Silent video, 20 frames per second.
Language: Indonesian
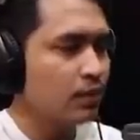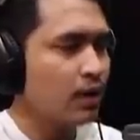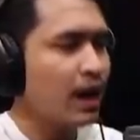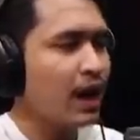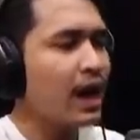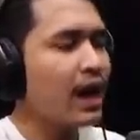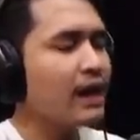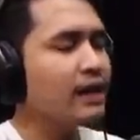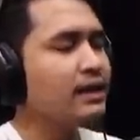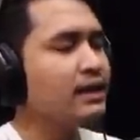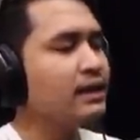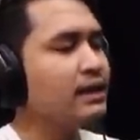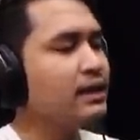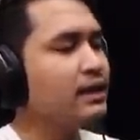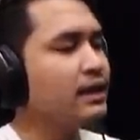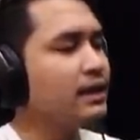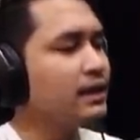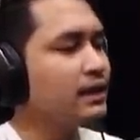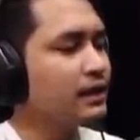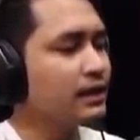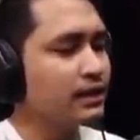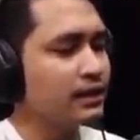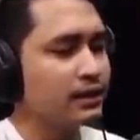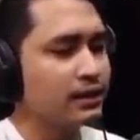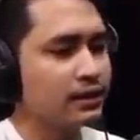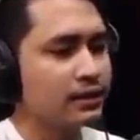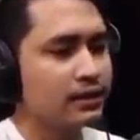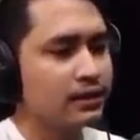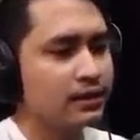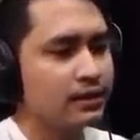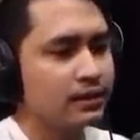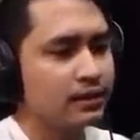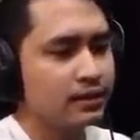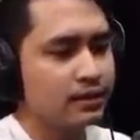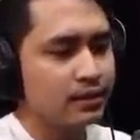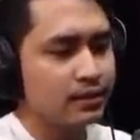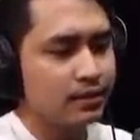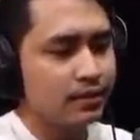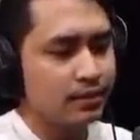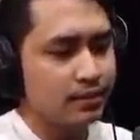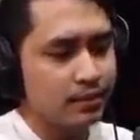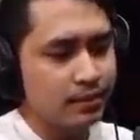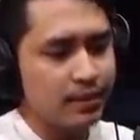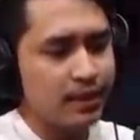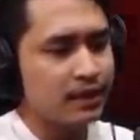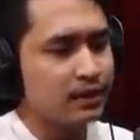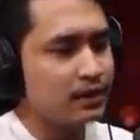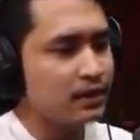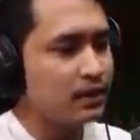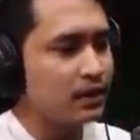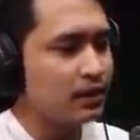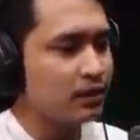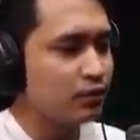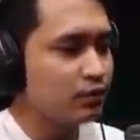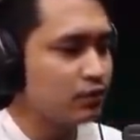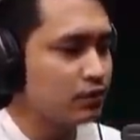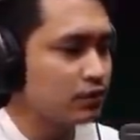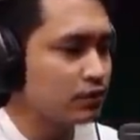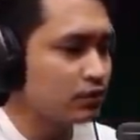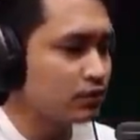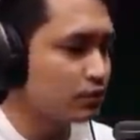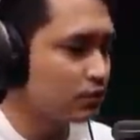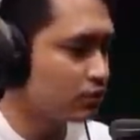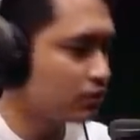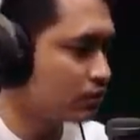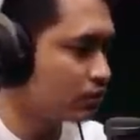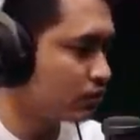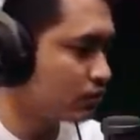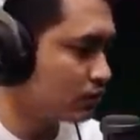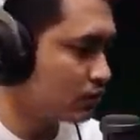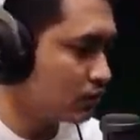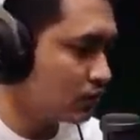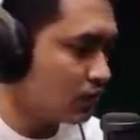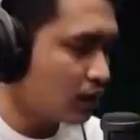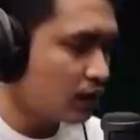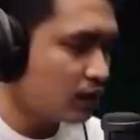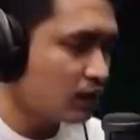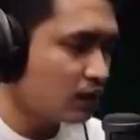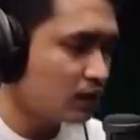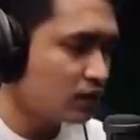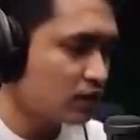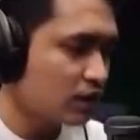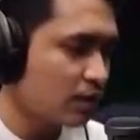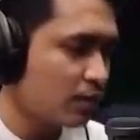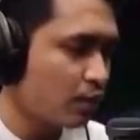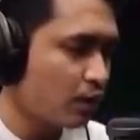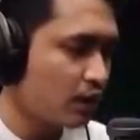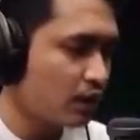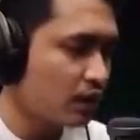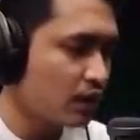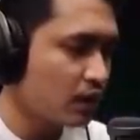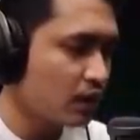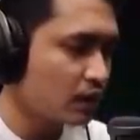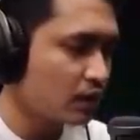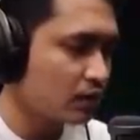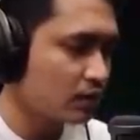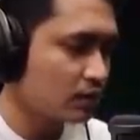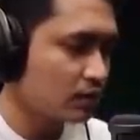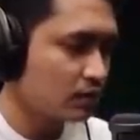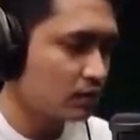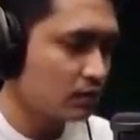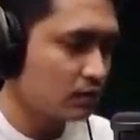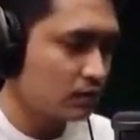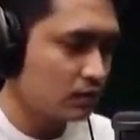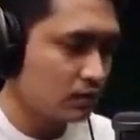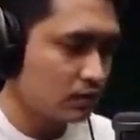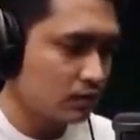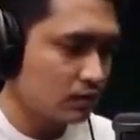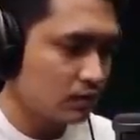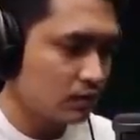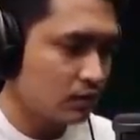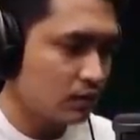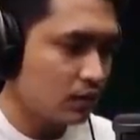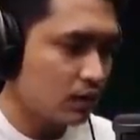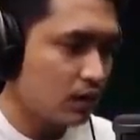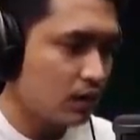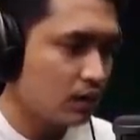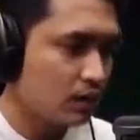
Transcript: Anjing. Mati nggak tuh di situ? Eh, ini gak ada checkpointnya ya? Eh,